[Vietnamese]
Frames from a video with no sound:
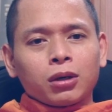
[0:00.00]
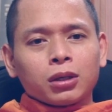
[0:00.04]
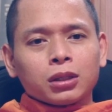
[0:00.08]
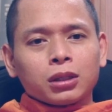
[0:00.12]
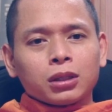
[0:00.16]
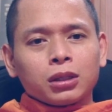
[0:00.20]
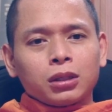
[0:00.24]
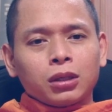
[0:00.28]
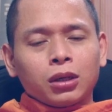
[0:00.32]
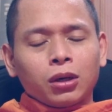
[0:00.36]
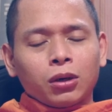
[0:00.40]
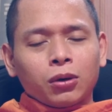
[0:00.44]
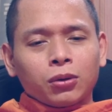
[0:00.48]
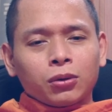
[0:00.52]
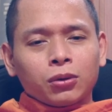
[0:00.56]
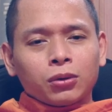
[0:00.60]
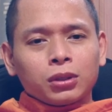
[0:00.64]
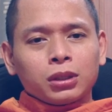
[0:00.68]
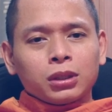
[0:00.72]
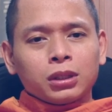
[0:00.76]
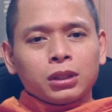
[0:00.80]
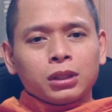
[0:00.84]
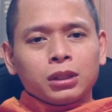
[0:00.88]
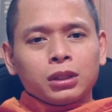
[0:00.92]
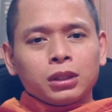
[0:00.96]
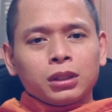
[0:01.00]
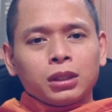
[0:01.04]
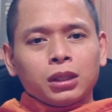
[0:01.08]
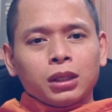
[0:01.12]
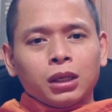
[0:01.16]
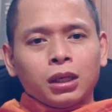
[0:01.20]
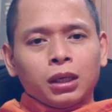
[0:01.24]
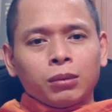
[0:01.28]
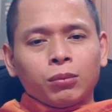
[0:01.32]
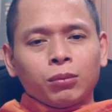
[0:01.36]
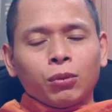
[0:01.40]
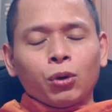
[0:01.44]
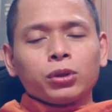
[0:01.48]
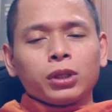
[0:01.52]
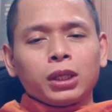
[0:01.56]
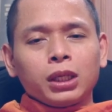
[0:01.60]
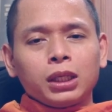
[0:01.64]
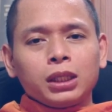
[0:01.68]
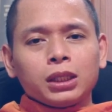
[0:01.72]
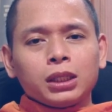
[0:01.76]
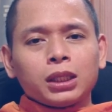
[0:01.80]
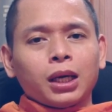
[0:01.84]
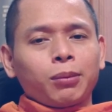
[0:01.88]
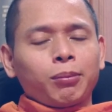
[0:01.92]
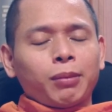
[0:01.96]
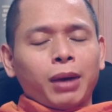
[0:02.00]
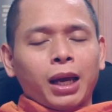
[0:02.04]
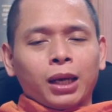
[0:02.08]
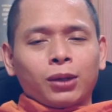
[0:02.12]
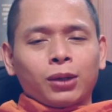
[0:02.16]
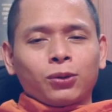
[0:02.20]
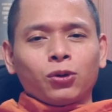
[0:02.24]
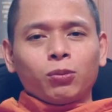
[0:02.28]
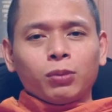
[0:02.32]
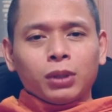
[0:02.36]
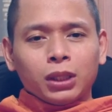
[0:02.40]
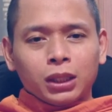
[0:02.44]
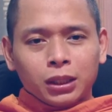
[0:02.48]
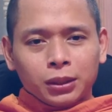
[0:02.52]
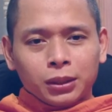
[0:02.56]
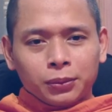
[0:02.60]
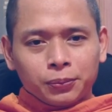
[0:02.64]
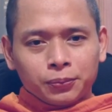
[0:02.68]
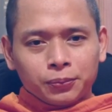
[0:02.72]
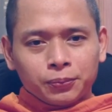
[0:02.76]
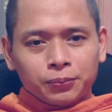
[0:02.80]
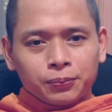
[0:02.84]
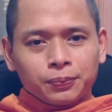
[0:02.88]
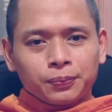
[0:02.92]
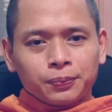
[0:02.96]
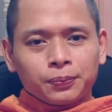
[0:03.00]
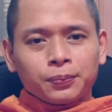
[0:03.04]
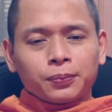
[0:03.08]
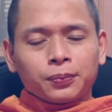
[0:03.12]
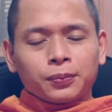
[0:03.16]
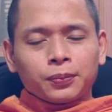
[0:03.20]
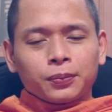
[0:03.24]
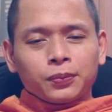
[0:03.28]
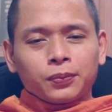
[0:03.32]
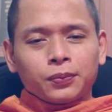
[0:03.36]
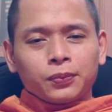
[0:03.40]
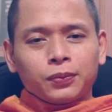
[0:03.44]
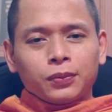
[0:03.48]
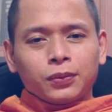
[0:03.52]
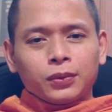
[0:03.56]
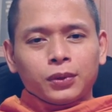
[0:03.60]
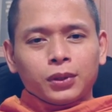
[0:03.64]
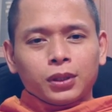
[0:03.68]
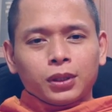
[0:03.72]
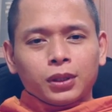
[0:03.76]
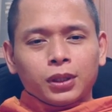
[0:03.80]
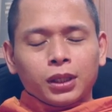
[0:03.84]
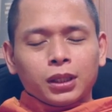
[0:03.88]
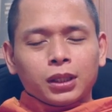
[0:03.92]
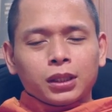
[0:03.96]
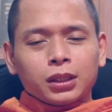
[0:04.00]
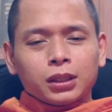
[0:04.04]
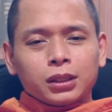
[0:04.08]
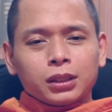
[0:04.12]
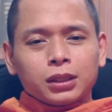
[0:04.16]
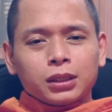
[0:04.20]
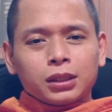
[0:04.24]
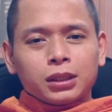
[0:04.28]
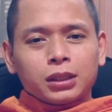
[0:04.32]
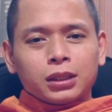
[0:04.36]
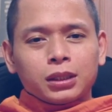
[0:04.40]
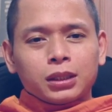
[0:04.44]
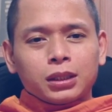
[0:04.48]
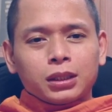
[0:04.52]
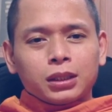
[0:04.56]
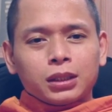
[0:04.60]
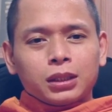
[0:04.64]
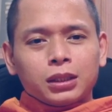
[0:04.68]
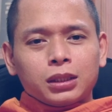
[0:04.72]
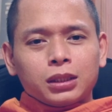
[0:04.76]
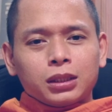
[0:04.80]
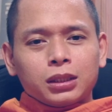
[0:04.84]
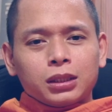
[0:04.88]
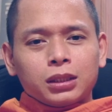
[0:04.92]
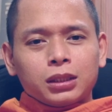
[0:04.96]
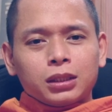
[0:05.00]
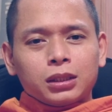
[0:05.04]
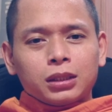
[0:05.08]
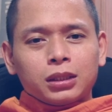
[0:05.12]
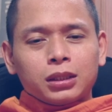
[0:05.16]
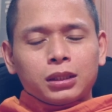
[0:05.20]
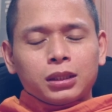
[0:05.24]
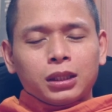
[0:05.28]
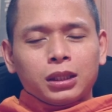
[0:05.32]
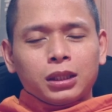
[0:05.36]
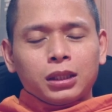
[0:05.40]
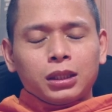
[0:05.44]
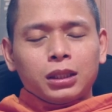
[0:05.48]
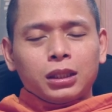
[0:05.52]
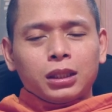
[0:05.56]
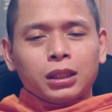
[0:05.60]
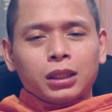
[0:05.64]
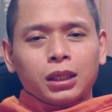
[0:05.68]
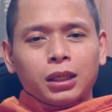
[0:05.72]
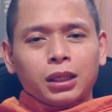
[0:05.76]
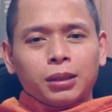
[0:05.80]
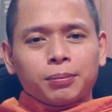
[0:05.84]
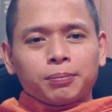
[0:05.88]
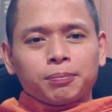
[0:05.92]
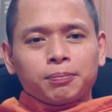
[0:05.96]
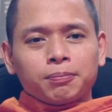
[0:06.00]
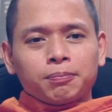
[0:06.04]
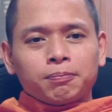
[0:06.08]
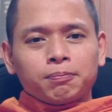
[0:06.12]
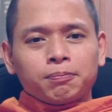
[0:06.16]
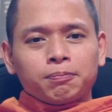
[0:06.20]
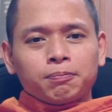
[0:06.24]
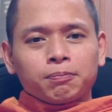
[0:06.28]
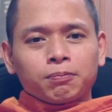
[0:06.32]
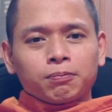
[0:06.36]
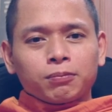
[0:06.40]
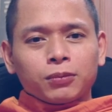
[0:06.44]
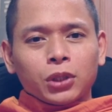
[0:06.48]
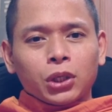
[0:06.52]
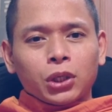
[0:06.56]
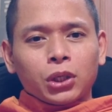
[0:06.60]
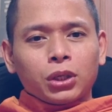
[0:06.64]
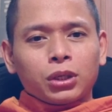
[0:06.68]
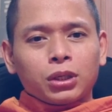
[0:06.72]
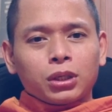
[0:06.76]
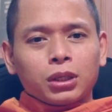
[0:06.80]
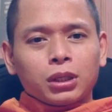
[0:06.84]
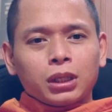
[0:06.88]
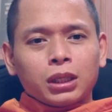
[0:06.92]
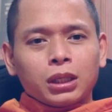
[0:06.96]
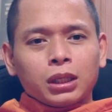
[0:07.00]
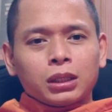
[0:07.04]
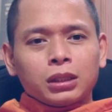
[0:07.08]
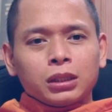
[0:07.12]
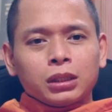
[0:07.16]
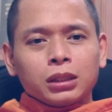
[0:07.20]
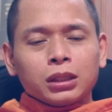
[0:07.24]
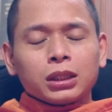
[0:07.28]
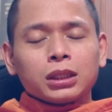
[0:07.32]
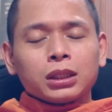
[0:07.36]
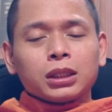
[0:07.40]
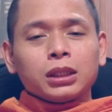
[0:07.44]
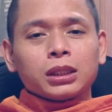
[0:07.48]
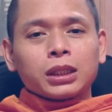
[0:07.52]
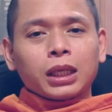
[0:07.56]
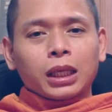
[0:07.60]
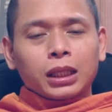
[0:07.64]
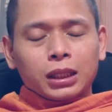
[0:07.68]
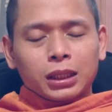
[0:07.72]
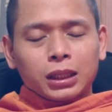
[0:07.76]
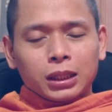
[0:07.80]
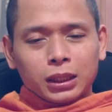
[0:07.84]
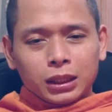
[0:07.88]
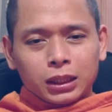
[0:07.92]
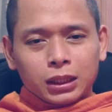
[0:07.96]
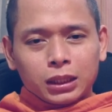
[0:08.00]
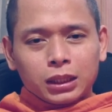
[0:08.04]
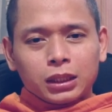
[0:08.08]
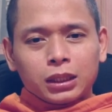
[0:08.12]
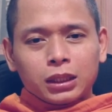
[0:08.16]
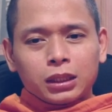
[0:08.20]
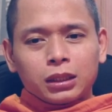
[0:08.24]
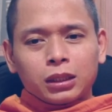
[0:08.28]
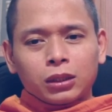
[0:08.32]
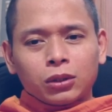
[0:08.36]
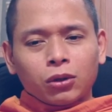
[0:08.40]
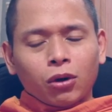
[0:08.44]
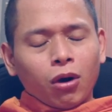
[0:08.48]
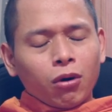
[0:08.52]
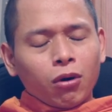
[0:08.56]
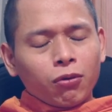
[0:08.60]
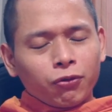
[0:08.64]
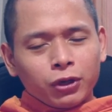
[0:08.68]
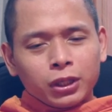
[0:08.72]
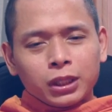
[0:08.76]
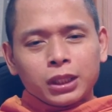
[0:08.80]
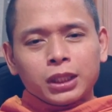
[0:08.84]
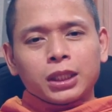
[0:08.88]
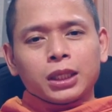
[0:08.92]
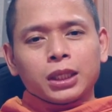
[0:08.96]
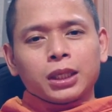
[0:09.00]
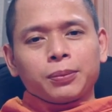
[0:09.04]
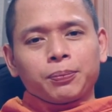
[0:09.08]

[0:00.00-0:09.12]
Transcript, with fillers: cơ hội bố thí thân mạng của mình đó thì um, đó là những cái thử thách có vị á